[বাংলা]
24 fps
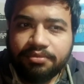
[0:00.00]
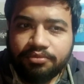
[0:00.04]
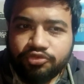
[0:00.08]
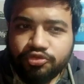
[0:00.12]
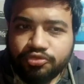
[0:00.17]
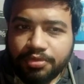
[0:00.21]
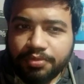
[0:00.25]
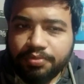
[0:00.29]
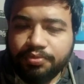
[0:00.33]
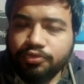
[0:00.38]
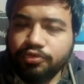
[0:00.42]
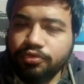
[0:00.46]

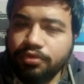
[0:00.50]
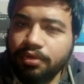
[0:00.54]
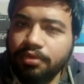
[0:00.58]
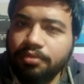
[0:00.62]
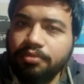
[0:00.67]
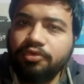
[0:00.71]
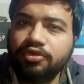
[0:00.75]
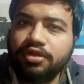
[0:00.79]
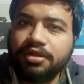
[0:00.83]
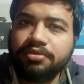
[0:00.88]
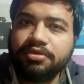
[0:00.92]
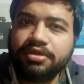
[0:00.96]
তুমি পুরো
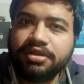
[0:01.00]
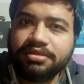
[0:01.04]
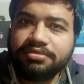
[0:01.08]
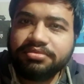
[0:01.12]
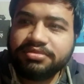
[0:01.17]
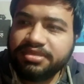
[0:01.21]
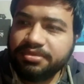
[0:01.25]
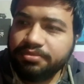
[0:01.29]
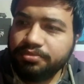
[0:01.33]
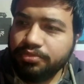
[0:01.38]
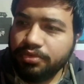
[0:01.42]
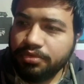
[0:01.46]
মোটামুটি
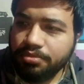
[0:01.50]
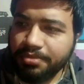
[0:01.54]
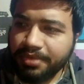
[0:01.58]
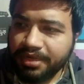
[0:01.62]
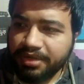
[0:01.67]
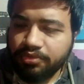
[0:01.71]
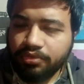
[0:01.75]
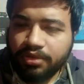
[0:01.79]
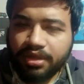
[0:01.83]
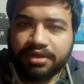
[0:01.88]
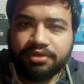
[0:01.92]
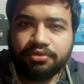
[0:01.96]
যে মানে
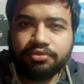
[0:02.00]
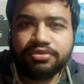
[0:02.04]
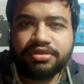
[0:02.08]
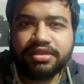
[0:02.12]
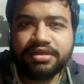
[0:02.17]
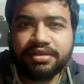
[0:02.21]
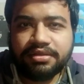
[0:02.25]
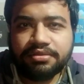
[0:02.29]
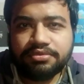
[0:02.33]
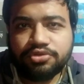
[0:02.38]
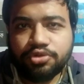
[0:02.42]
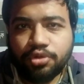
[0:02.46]
ওখানে
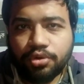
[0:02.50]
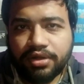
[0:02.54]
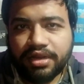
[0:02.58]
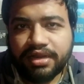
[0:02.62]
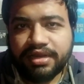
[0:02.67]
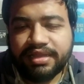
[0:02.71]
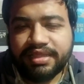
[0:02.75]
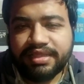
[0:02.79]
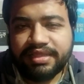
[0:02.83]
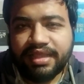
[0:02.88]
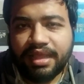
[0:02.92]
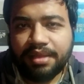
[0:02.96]
ওদেরকে ধরে
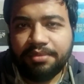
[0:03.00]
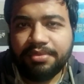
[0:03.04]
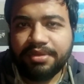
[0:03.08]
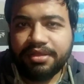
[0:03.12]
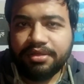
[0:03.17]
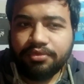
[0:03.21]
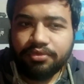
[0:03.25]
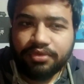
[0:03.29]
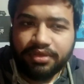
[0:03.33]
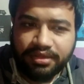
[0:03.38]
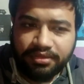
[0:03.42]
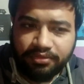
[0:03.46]
নিয়ে যাবে
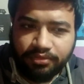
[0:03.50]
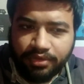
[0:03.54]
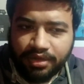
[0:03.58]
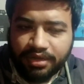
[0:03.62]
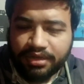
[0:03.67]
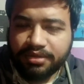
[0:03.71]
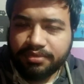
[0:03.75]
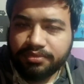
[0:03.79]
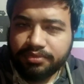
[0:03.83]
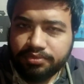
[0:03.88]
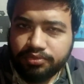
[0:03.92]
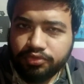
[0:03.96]
ওকে
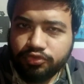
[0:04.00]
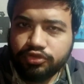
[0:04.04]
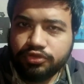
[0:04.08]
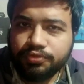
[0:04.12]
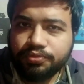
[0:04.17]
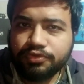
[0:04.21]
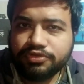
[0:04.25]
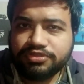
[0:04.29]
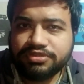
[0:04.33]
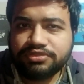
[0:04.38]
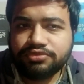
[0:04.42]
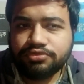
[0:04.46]
ওখানে ভূত
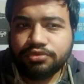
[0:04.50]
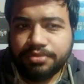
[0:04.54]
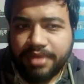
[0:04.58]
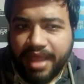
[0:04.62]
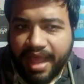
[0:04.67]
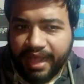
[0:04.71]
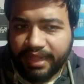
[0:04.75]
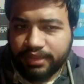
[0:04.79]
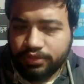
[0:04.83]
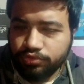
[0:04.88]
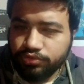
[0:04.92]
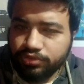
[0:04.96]
প্রসেস করবে
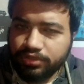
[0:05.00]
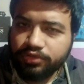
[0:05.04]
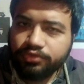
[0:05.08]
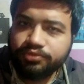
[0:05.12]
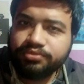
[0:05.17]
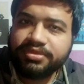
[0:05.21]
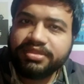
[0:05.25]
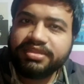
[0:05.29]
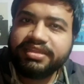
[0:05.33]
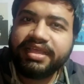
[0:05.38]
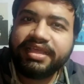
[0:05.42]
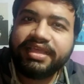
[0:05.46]
এতটা
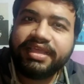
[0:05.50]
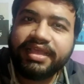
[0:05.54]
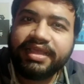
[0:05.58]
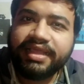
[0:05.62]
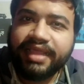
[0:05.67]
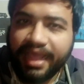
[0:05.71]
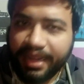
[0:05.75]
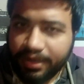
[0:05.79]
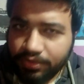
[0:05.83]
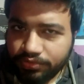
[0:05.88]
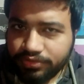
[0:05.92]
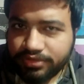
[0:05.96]
অবধি দেখিয়ে
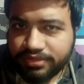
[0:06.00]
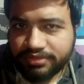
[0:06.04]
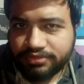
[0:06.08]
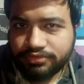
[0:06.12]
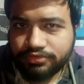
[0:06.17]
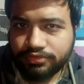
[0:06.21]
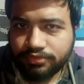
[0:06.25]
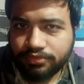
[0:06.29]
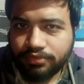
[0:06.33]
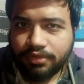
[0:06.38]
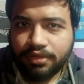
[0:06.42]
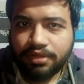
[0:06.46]
কেন দিচ্ছ
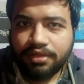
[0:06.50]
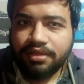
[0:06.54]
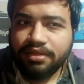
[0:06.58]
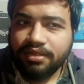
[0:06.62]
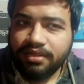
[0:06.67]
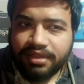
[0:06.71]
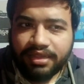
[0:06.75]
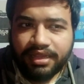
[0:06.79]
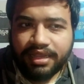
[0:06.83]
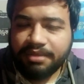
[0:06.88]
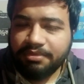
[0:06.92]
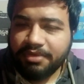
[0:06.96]

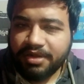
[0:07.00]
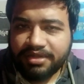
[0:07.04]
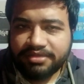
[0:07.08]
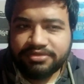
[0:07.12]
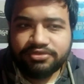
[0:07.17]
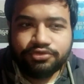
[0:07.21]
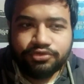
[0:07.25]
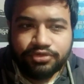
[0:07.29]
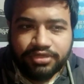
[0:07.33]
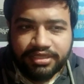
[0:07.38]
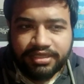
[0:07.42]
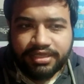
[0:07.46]
মানে
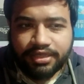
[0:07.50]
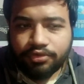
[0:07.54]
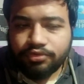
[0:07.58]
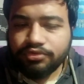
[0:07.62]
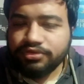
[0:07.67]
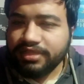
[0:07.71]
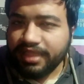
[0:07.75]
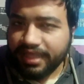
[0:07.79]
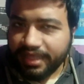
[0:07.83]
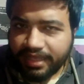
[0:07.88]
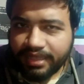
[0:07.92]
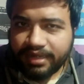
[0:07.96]
যদি কেউ
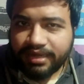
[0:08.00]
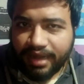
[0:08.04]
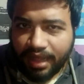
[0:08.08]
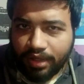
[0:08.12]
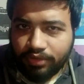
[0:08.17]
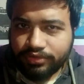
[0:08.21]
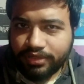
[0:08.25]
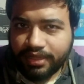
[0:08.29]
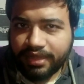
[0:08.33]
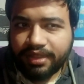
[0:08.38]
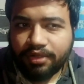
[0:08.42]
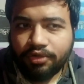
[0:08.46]
দেখে নাও
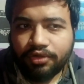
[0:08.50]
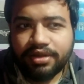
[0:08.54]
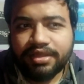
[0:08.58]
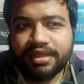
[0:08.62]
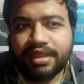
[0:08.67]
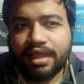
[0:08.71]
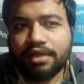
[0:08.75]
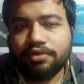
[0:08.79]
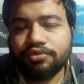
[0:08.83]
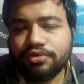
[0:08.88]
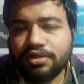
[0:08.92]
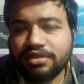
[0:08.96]
থাকে অনেকে
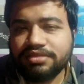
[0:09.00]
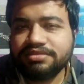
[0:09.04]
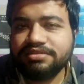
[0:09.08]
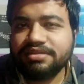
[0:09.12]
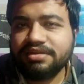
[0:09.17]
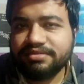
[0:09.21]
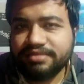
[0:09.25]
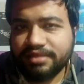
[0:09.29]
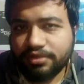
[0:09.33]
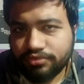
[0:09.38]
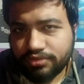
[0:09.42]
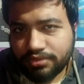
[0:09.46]
এখন আছে
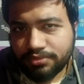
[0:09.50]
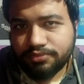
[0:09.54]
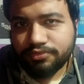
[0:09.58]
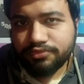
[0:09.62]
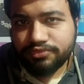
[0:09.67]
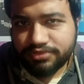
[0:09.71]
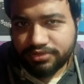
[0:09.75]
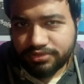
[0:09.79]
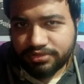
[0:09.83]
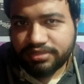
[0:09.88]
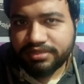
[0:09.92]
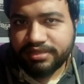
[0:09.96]
যারা সাউথের
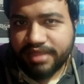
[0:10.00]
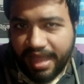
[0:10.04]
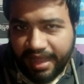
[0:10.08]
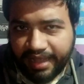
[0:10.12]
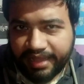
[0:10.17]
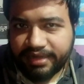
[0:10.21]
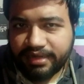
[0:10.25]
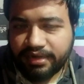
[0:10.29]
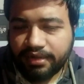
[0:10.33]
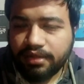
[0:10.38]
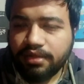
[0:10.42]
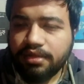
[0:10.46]
মুভি যদি
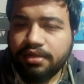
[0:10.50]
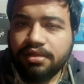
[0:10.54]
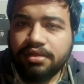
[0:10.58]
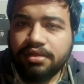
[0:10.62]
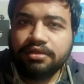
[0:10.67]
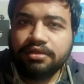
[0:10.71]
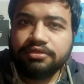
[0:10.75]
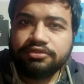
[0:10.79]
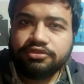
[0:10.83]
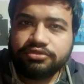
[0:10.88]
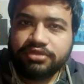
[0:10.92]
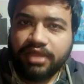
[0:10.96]
দেখে না
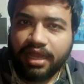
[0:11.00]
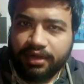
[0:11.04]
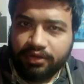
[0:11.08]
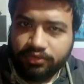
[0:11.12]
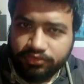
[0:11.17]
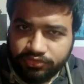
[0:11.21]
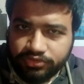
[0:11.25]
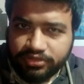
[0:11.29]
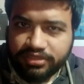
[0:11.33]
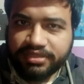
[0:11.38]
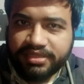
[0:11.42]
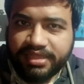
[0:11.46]
তো তারাও
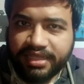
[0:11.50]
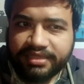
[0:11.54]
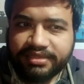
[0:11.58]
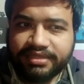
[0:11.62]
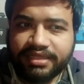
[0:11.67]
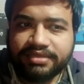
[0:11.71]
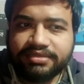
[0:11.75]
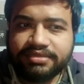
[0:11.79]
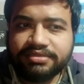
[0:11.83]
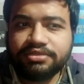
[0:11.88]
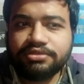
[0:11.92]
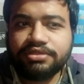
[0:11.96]
যদি দেখতে
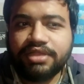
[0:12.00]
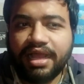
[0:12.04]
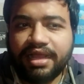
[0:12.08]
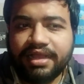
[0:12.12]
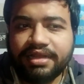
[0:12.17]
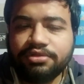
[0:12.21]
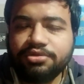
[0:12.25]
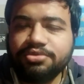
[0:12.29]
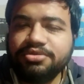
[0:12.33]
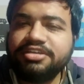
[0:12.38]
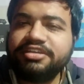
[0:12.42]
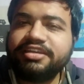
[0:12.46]
আসে তো তাকে
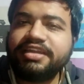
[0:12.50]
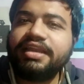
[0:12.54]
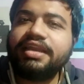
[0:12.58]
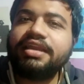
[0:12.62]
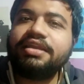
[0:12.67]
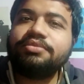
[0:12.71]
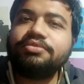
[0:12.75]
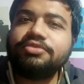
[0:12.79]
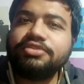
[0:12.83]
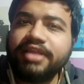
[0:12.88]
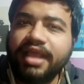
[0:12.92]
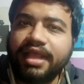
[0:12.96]
তুমি
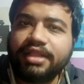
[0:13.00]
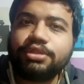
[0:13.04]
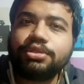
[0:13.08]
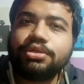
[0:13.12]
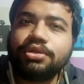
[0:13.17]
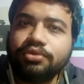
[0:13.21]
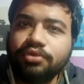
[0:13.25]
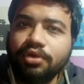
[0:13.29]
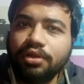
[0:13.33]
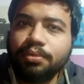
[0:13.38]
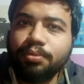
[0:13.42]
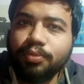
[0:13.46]
ট্রেলারের মধ্যে এতটা
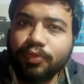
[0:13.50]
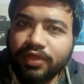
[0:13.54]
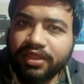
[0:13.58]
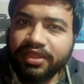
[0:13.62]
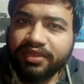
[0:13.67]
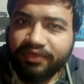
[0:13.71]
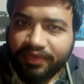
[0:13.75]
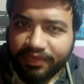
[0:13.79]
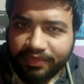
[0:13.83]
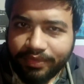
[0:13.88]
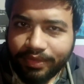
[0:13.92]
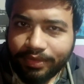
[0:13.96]
গল্প
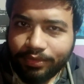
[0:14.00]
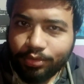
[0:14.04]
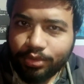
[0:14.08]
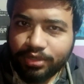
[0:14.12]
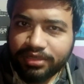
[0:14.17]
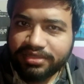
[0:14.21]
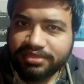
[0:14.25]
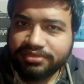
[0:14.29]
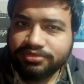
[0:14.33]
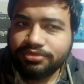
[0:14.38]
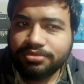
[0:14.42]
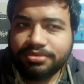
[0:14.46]
গিভ অ্যাওয়ে করে
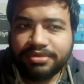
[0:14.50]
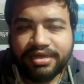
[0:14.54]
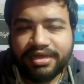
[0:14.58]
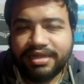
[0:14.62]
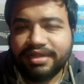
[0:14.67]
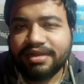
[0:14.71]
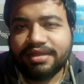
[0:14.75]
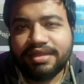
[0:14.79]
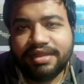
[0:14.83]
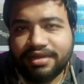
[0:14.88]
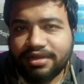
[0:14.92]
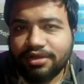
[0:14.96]
দিচ্ছ মানে
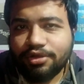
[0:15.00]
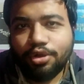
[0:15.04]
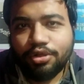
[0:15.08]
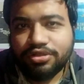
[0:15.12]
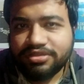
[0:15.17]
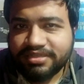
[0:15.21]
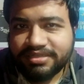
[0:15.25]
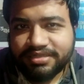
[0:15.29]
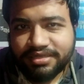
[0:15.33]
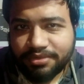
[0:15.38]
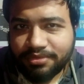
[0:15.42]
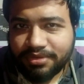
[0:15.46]
এটা এটার
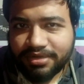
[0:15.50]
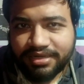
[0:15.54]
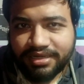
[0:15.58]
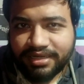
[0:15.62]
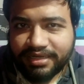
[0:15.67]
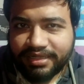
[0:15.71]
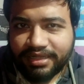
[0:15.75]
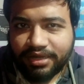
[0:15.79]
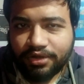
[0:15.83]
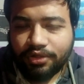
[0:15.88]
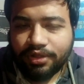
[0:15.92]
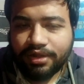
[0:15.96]
লজিকটা আমার
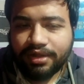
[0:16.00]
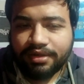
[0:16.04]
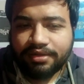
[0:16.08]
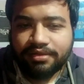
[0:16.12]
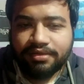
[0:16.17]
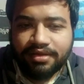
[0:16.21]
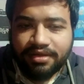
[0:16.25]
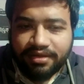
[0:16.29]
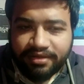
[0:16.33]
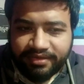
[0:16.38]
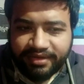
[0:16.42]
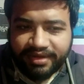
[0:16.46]
ক্লিয়ার হয় না
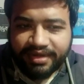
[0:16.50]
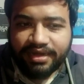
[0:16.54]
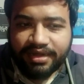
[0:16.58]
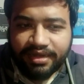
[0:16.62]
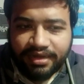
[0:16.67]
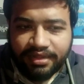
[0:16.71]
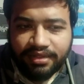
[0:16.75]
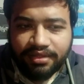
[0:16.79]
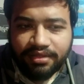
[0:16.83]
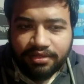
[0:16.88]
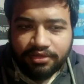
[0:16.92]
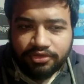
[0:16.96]

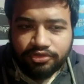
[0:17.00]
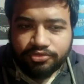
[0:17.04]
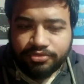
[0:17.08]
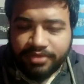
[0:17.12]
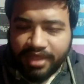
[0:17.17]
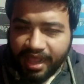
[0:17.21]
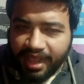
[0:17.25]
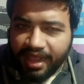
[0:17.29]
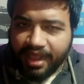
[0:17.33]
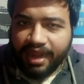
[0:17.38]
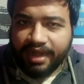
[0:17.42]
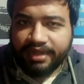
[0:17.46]
ট্রেলারে তুমি
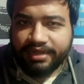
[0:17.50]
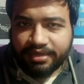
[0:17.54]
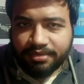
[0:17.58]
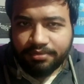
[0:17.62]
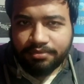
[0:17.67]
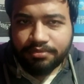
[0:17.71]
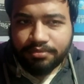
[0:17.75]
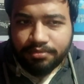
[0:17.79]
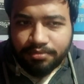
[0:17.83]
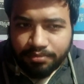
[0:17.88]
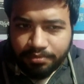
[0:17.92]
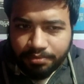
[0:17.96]
হ্যাঁ একটা
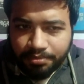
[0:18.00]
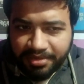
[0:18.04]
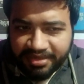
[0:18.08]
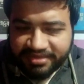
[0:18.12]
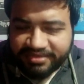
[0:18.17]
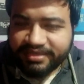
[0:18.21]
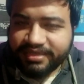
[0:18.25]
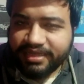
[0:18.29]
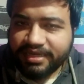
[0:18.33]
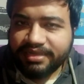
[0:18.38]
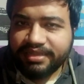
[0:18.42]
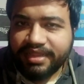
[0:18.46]

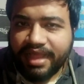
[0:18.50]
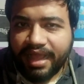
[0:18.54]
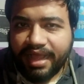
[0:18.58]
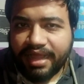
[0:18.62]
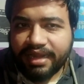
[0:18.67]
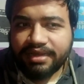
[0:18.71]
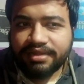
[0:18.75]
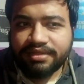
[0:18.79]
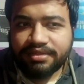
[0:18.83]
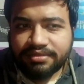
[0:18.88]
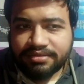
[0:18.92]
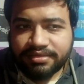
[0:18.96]
বেসিক্যালি
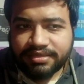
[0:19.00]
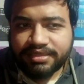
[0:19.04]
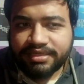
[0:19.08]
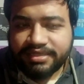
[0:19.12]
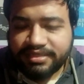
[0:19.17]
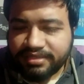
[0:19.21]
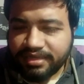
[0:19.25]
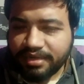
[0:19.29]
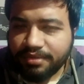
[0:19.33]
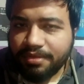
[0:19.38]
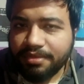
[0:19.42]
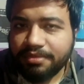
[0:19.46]
দেখালে
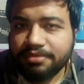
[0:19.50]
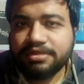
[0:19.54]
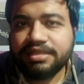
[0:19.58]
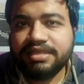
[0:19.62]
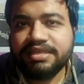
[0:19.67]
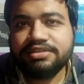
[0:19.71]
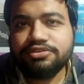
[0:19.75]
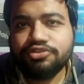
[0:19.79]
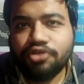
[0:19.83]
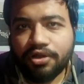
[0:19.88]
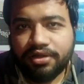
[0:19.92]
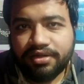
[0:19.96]
কিসের ব্যাপার কি
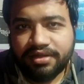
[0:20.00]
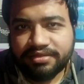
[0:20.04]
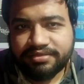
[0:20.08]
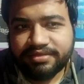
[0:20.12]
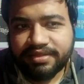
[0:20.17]
জনরা